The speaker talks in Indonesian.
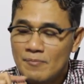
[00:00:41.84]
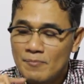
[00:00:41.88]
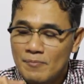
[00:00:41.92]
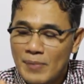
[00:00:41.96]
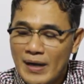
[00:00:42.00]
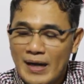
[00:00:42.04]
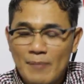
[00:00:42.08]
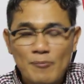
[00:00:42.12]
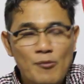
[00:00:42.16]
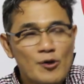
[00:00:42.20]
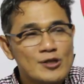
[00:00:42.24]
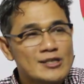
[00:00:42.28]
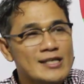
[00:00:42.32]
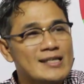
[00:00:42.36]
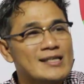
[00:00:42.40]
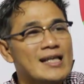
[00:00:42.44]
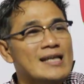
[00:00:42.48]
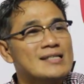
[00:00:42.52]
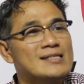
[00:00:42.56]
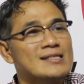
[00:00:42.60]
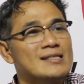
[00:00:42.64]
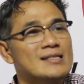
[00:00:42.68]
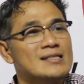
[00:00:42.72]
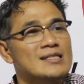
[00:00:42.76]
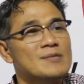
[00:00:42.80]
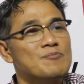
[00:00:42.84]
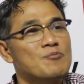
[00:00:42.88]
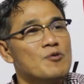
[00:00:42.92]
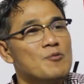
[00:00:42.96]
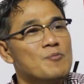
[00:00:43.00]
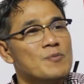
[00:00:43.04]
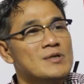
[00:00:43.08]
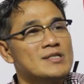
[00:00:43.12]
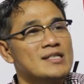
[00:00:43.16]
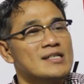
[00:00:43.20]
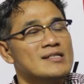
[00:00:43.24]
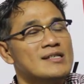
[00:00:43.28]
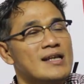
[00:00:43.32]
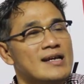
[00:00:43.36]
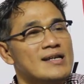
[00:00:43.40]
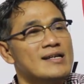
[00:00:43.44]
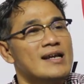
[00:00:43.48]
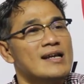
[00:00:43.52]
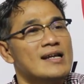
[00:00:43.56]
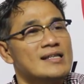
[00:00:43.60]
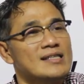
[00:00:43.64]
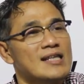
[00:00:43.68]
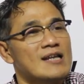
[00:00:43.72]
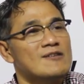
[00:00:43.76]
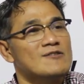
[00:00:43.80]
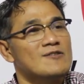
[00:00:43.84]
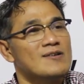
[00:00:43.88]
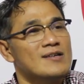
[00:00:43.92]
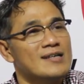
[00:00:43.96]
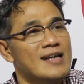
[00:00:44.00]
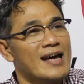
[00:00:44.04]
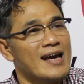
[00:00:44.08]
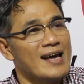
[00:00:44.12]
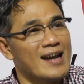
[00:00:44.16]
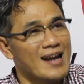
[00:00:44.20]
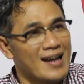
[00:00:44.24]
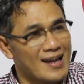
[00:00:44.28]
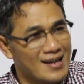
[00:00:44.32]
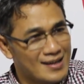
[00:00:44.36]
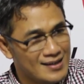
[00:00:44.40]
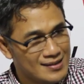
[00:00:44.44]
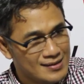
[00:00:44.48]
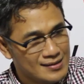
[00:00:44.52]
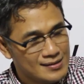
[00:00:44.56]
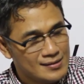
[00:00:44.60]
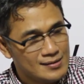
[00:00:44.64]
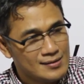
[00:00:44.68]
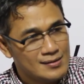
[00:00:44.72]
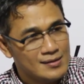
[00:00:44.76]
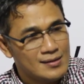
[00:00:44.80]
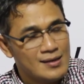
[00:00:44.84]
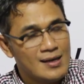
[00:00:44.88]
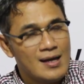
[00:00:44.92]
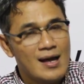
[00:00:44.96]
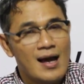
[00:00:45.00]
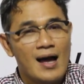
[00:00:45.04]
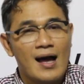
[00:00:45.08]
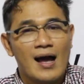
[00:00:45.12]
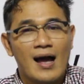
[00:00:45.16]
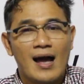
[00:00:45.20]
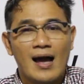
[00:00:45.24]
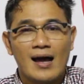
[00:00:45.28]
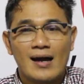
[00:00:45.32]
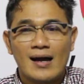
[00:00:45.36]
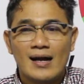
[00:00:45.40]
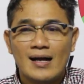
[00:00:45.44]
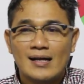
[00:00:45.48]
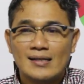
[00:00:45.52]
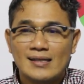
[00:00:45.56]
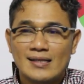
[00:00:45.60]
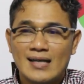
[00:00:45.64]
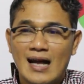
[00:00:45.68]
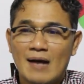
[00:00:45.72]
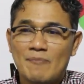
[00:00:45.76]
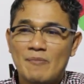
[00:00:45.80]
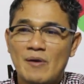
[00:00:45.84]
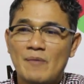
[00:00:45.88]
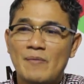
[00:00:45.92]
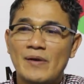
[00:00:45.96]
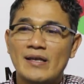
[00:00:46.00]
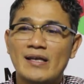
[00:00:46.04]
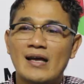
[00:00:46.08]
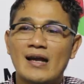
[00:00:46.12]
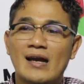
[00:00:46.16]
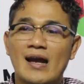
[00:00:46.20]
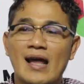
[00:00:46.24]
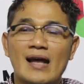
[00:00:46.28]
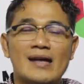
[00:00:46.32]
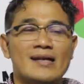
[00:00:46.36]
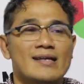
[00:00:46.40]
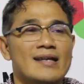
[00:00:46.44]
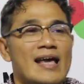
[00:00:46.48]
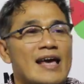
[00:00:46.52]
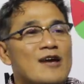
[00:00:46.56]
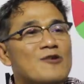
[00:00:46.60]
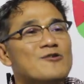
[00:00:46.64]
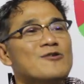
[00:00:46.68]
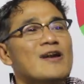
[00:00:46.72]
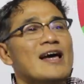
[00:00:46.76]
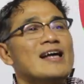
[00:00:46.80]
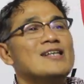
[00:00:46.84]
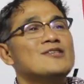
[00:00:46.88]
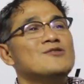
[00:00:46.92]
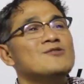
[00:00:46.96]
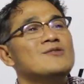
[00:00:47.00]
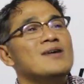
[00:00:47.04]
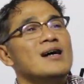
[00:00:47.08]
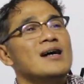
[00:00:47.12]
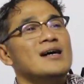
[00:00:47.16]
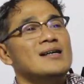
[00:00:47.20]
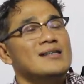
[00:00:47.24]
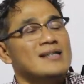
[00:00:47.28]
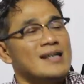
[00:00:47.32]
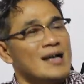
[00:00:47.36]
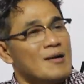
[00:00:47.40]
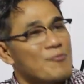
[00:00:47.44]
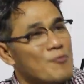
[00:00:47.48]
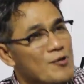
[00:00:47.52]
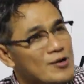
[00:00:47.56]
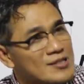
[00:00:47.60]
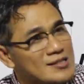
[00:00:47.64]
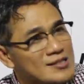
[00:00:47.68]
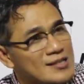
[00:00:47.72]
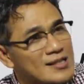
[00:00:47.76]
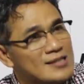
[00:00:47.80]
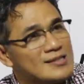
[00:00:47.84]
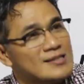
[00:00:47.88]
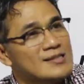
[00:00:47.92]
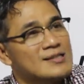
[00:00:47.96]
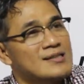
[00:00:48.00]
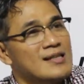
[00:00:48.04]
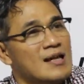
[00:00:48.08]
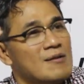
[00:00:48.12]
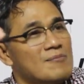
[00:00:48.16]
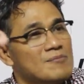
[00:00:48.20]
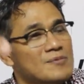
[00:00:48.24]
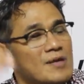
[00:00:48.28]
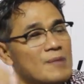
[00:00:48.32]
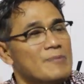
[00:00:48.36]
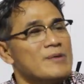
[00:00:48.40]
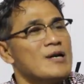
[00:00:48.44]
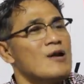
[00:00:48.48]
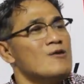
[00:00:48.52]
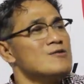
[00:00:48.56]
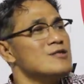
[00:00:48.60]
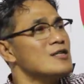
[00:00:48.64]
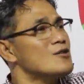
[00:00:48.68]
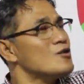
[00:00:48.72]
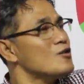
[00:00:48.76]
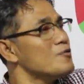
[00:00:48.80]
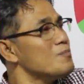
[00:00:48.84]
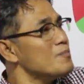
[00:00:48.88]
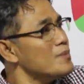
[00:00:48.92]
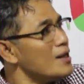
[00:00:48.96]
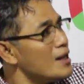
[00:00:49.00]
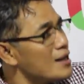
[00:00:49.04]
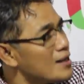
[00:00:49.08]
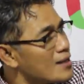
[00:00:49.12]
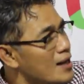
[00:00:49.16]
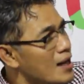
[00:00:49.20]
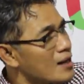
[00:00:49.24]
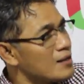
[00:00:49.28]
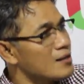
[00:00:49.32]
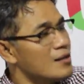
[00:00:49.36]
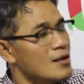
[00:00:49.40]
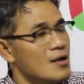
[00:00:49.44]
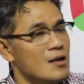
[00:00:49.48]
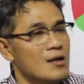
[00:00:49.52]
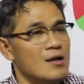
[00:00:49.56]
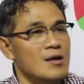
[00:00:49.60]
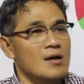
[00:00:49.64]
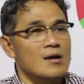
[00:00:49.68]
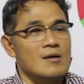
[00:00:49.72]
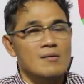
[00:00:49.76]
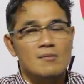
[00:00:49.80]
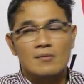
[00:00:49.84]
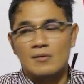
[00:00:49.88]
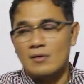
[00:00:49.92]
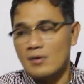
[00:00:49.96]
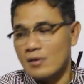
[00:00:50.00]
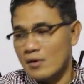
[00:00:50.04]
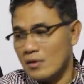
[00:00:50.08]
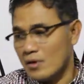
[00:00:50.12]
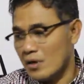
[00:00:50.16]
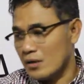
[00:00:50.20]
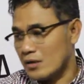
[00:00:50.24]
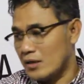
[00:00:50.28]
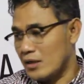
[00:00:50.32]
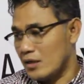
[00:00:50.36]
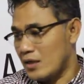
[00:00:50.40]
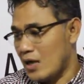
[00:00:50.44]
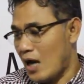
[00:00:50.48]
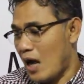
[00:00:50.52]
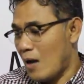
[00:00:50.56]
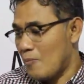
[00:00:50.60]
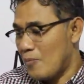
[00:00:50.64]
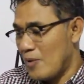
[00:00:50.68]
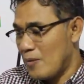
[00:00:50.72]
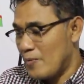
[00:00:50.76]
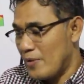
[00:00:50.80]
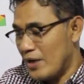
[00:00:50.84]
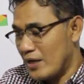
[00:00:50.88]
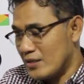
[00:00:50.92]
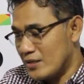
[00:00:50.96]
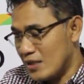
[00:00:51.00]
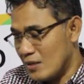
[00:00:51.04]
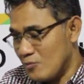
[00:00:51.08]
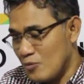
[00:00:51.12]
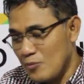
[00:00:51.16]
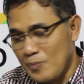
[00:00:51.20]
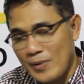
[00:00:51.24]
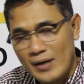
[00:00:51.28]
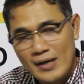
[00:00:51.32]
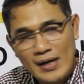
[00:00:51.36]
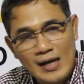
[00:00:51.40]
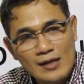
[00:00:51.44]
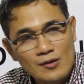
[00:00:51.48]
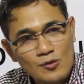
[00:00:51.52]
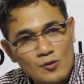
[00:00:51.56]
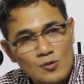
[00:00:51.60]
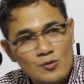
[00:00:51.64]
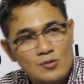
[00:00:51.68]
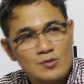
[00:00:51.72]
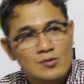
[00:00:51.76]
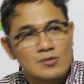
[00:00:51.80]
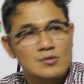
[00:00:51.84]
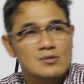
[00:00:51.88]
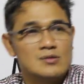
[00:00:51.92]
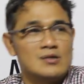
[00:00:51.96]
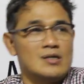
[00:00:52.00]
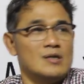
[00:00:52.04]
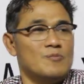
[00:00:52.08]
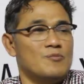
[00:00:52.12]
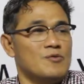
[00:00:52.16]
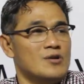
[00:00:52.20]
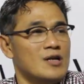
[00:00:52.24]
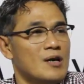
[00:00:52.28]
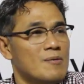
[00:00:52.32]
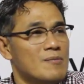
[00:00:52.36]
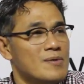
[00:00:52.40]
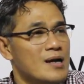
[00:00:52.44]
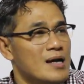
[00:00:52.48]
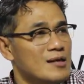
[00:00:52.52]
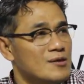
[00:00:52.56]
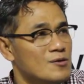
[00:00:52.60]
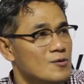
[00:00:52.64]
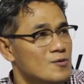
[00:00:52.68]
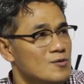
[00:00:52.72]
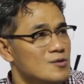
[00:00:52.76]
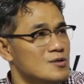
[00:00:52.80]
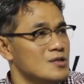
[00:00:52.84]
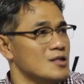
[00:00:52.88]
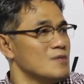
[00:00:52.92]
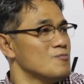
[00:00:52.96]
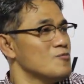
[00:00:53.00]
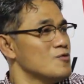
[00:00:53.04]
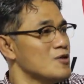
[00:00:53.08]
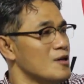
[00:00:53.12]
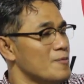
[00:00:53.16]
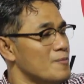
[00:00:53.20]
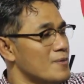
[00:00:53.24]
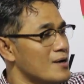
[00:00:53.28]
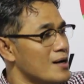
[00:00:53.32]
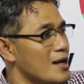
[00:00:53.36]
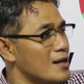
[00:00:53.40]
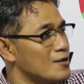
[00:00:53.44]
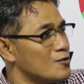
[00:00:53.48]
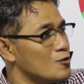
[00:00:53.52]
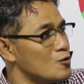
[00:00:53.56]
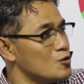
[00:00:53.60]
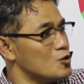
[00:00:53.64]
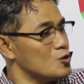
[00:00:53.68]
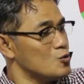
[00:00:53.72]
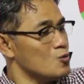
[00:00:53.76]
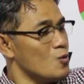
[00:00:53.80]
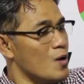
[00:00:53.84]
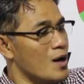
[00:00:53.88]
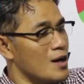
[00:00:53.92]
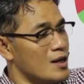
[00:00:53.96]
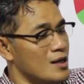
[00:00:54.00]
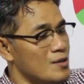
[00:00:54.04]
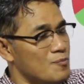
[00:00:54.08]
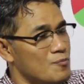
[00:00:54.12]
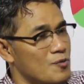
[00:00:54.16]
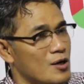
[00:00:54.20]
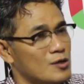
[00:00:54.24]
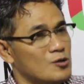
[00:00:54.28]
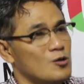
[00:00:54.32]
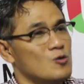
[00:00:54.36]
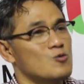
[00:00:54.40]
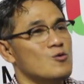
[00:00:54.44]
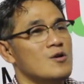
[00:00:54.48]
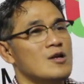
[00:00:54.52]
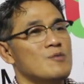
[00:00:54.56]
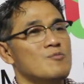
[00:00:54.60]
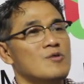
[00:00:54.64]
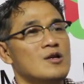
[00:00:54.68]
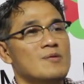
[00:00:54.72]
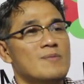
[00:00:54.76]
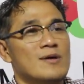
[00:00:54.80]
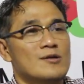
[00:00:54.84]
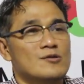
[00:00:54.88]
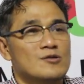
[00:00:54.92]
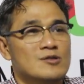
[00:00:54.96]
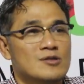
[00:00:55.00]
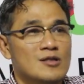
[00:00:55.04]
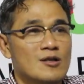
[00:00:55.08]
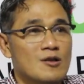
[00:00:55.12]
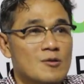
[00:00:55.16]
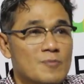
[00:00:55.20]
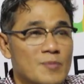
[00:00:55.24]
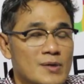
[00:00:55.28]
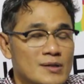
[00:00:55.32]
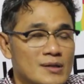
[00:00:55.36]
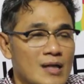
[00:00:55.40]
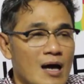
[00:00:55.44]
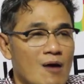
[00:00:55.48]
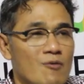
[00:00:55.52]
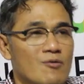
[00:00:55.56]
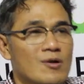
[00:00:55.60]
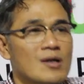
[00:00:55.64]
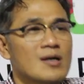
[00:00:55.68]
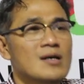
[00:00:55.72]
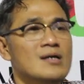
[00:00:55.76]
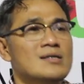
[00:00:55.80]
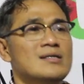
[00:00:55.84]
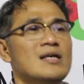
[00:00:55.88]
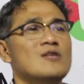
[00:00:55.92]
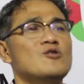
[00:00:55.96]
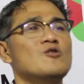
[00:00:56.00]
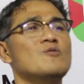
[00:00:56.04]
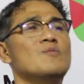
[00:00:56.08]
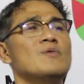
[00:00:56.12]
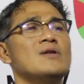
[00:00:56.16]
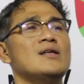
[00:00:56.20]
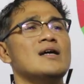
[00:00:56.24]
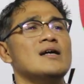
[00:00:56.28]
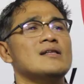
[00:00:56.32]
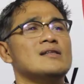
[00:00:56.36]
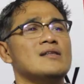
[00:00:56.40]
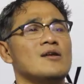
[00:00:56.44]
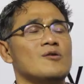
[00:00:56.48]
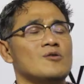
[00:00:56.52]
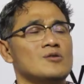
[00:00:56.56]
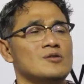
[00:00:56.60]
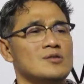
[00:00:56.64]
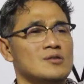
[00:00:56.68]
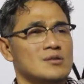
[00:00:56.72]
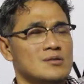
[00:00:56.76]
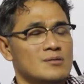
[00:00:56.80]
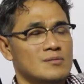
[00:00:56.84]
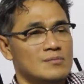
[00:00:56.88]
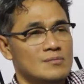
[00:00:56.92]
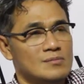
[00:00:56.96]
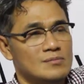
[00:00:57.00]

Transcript: Pakai persentase 10% dari dana transfer daerah. Karena ketika APB-nya naik, dia ikut naik juga dengan persentase tetap. Tapi kalau satu miliar, ketika APBS 1400, 1600, 1800, 2000 atau 2500 triliun per tahun satu miliar terus.